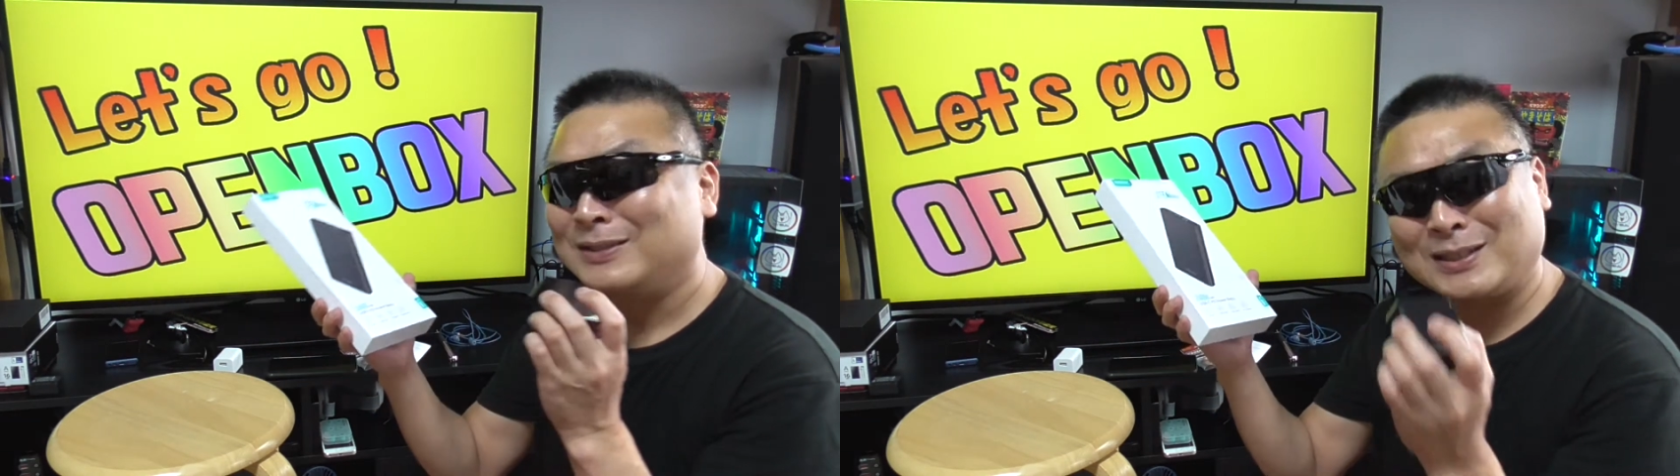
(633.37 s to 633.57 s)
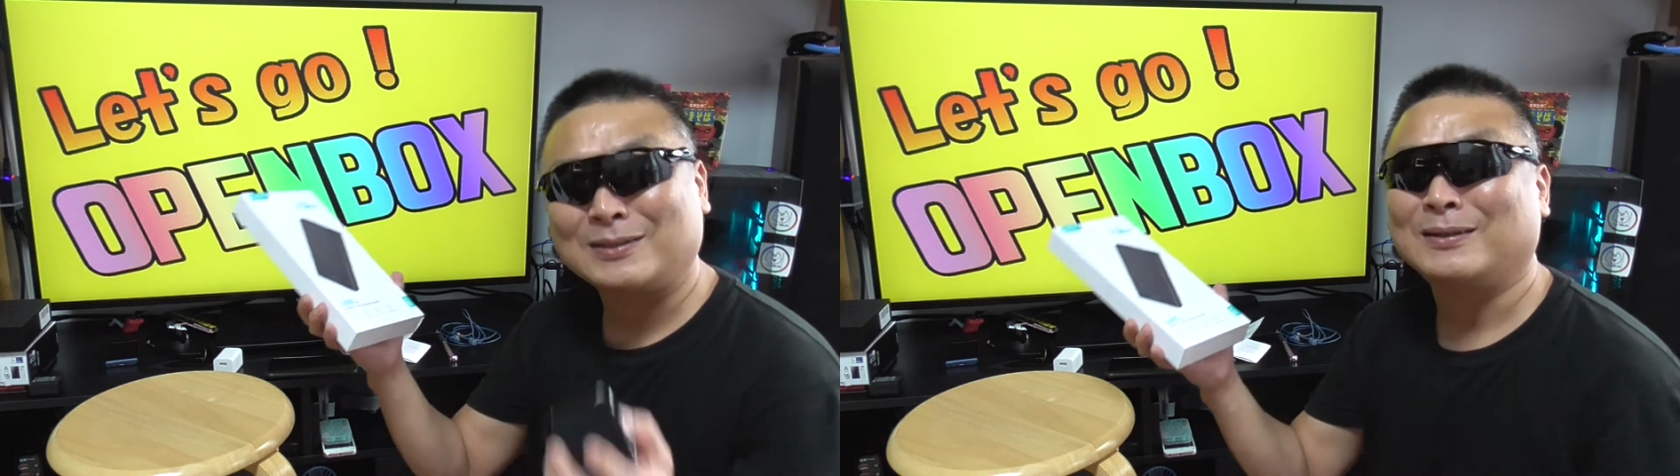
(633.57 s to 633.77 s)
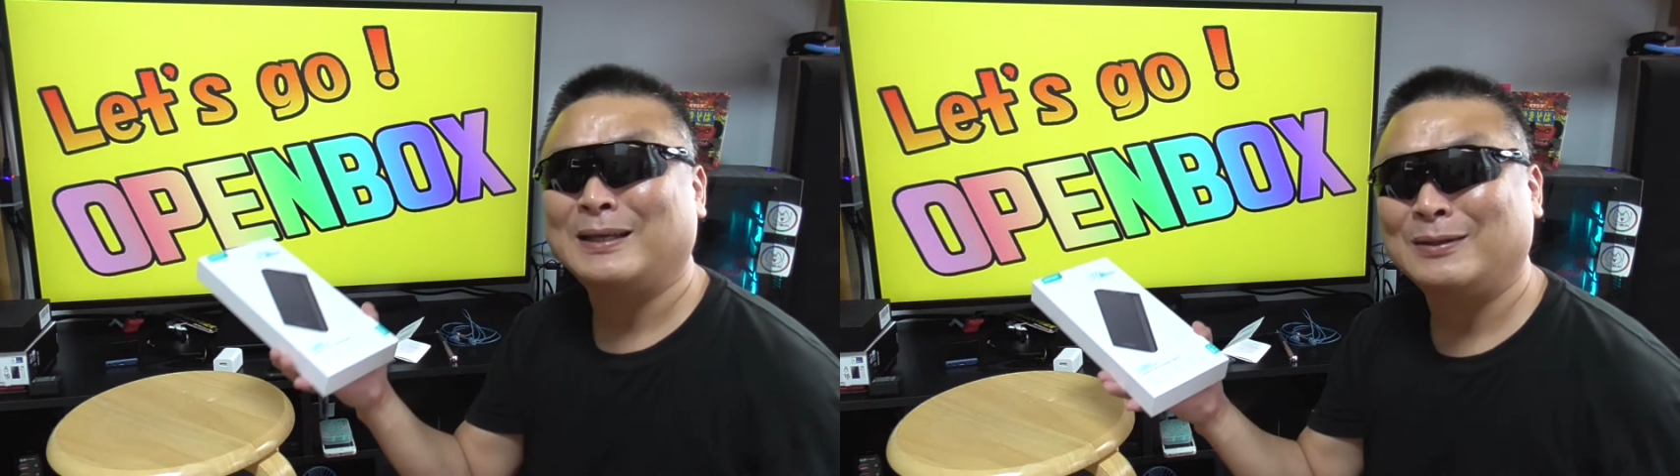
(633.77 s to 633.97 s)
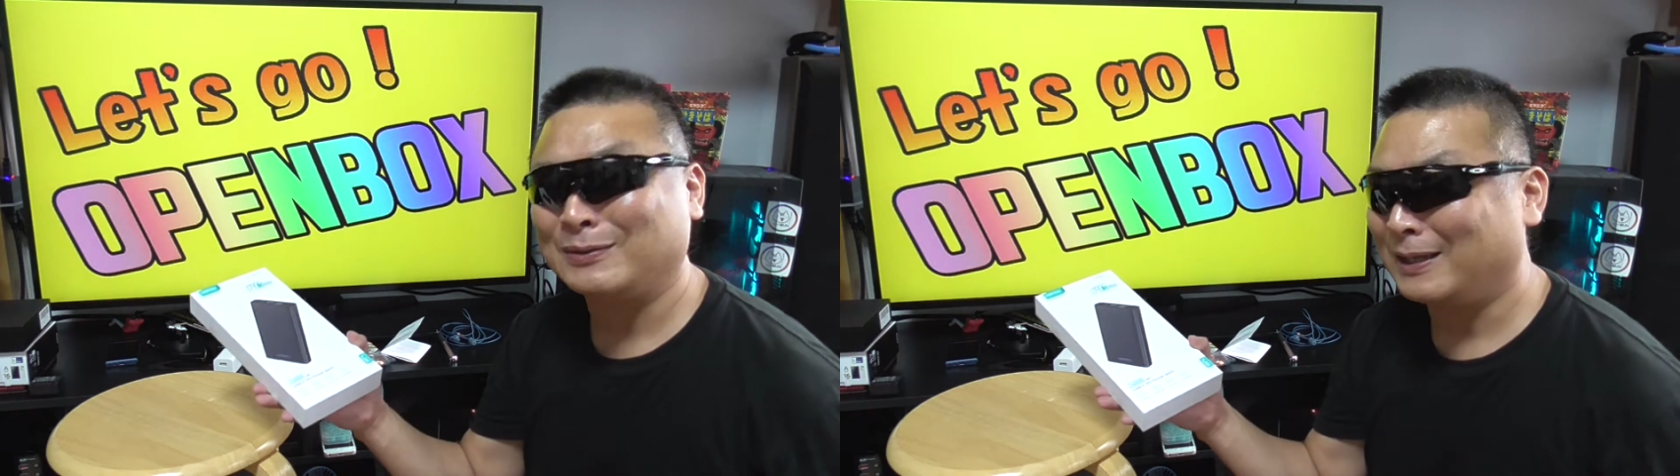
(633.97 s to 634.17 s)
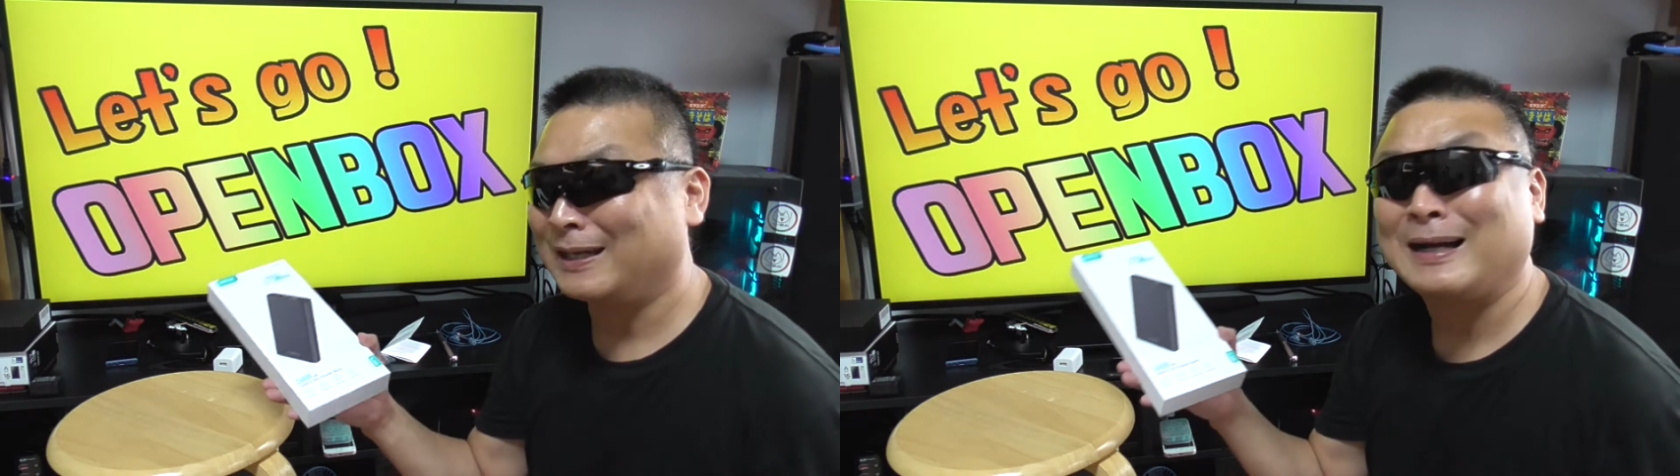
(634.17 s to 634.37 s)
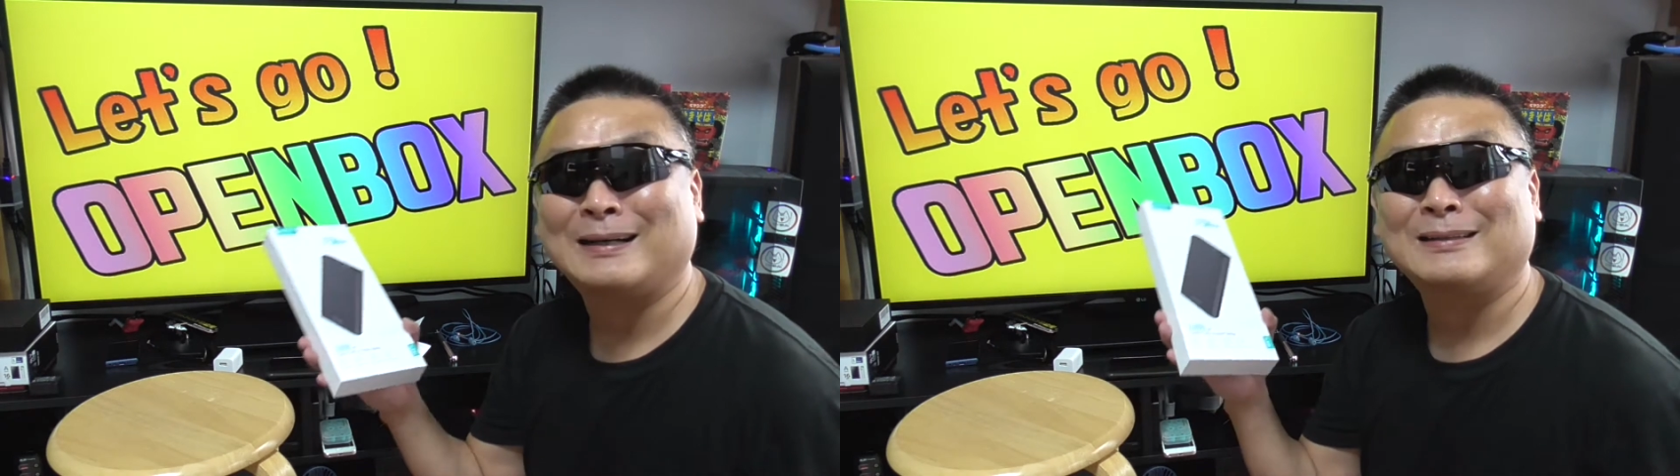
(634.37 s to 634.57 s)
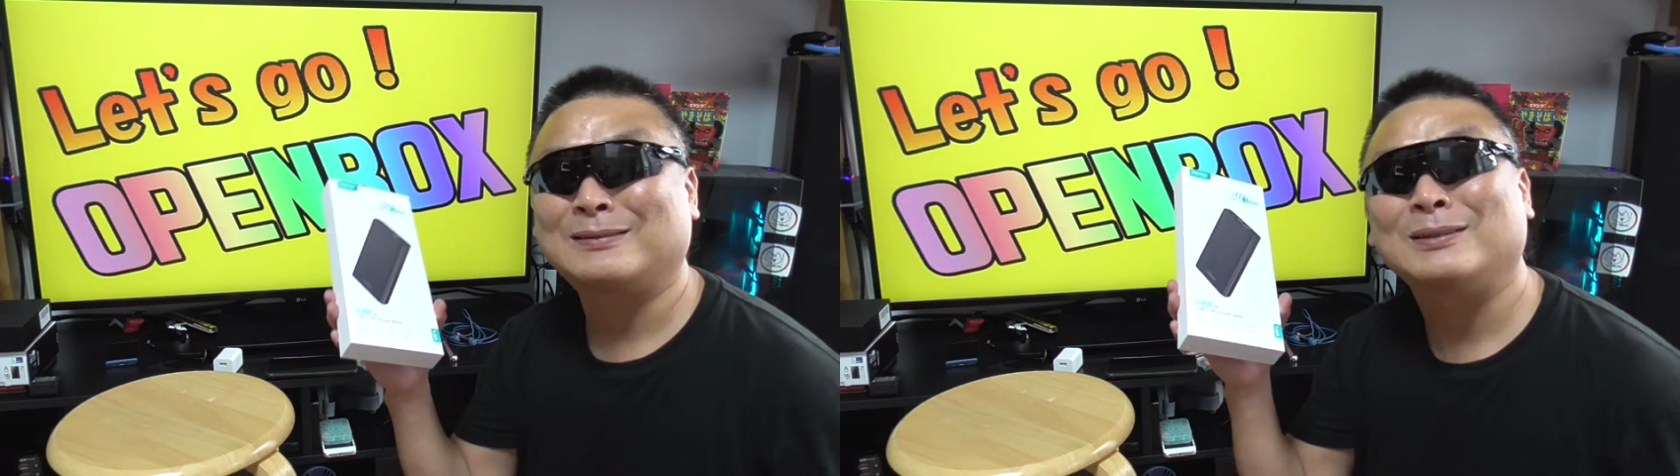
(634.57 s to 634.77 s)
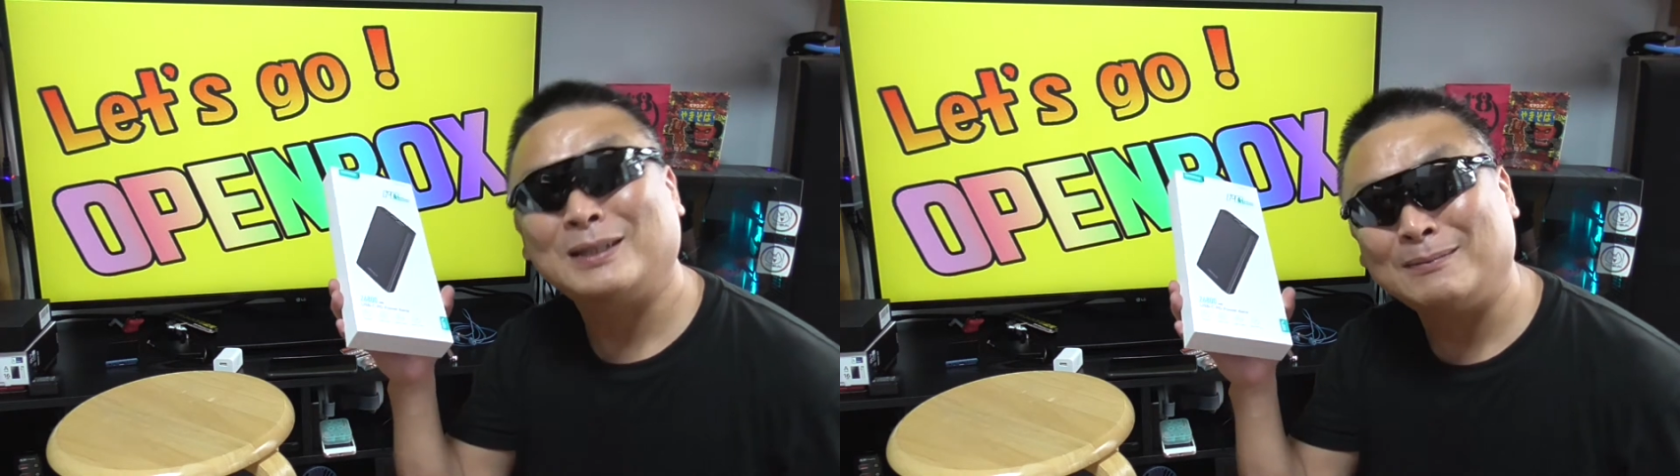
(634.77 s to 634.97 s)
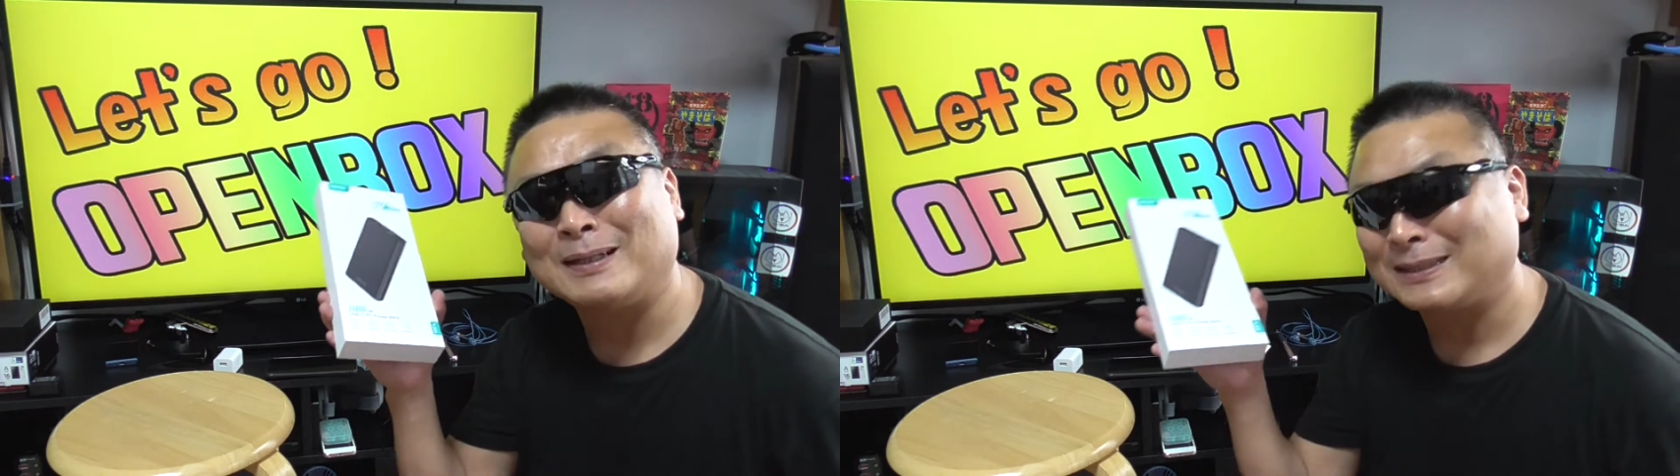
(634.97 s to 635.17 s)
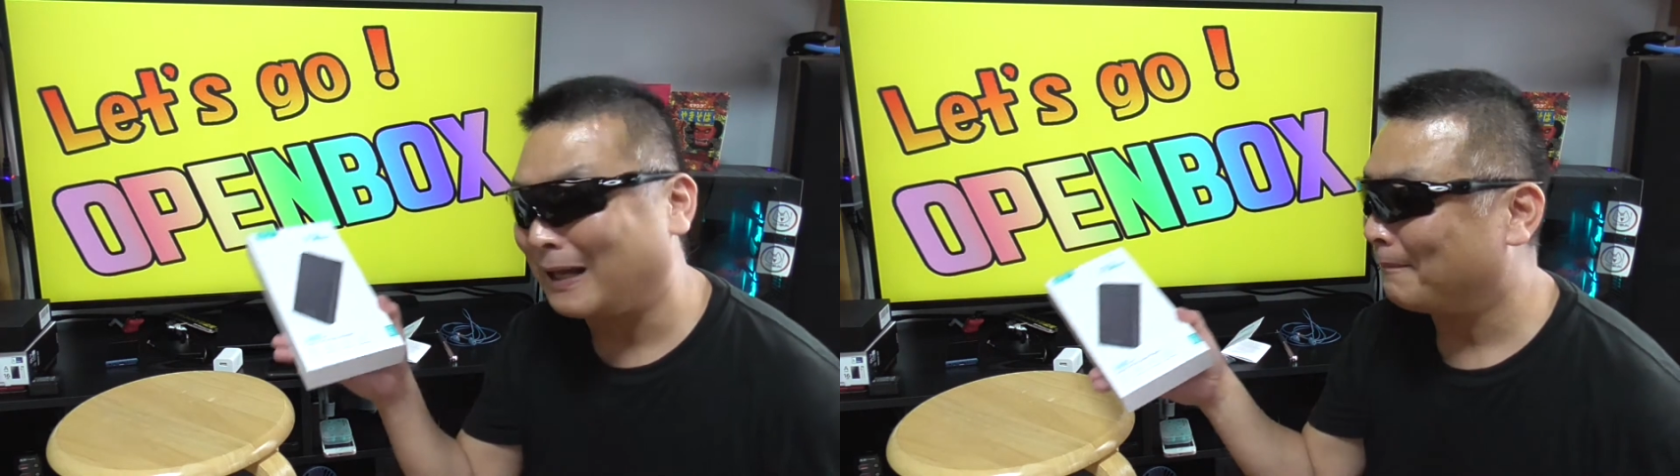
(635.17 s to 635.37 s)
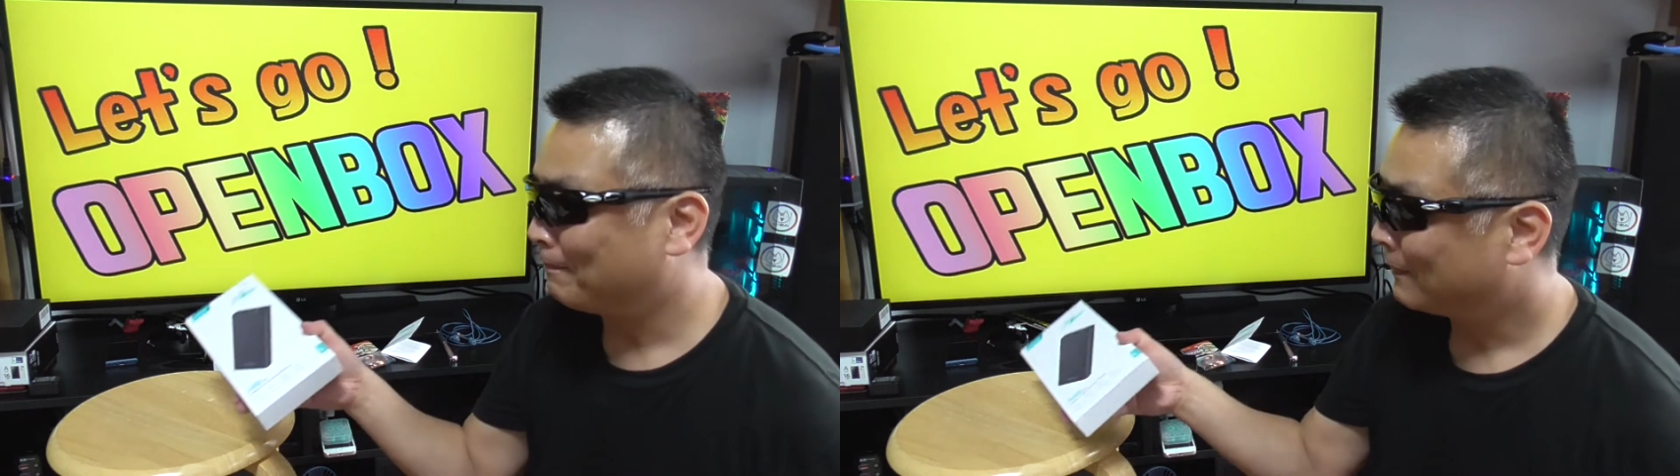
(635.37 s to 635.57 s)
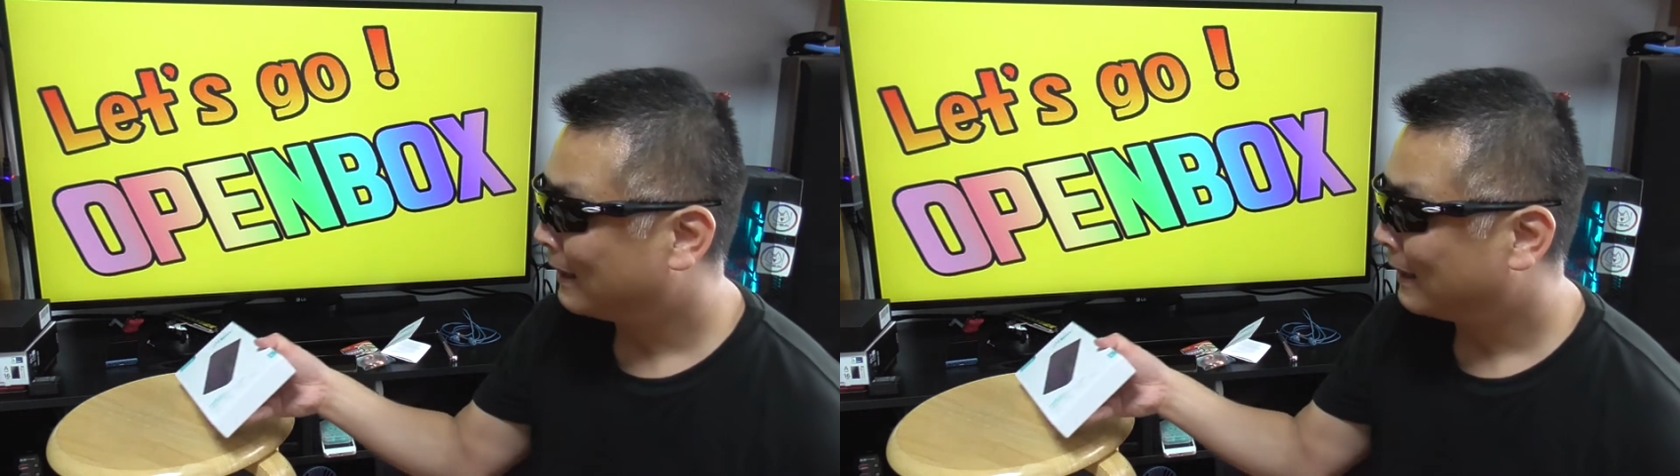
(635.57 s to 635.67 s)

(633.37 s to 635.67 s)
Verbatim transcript: ちょっとね予定が狂いました